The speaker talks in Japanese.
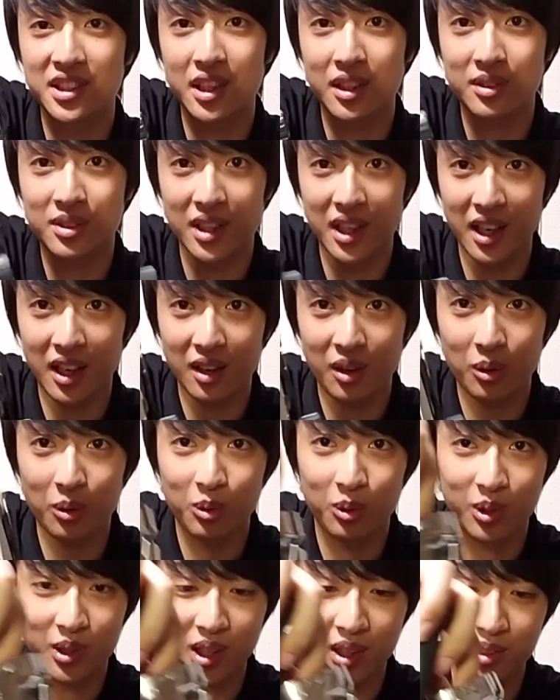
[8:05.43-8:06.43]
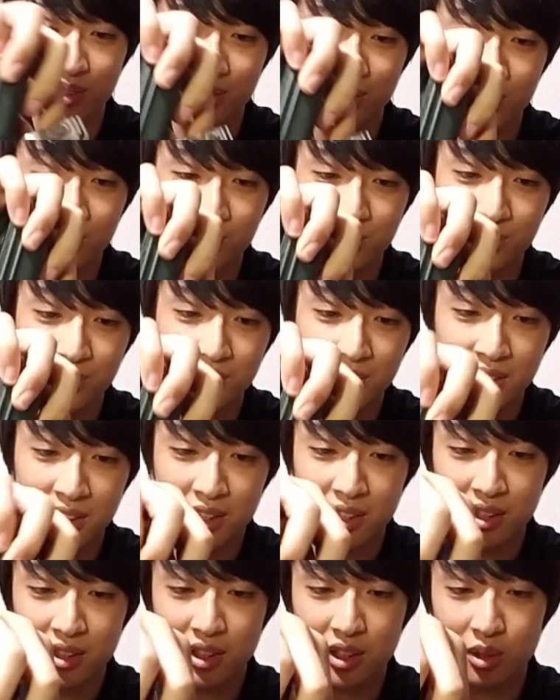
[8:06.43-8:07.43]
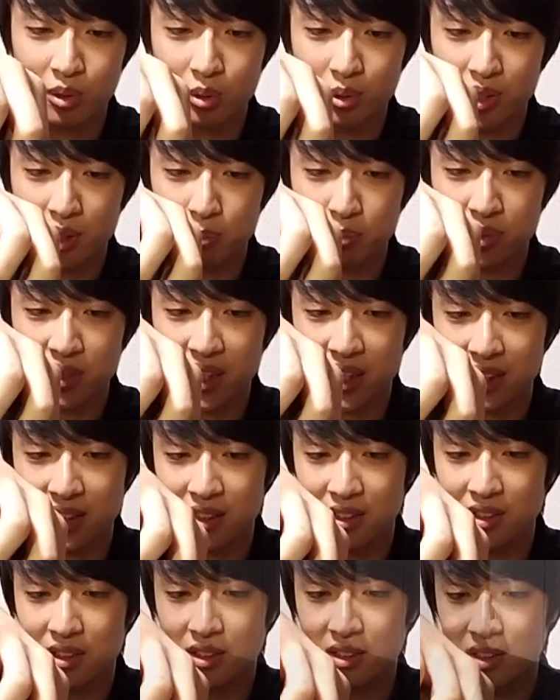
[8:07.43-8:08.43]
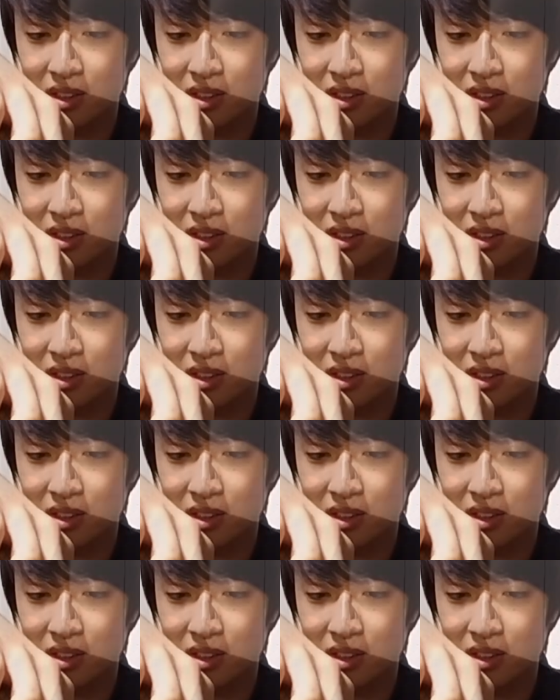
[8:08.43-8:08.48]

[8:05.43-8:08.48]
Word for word: ちゃくてコンロになるっていう。で、これプラス、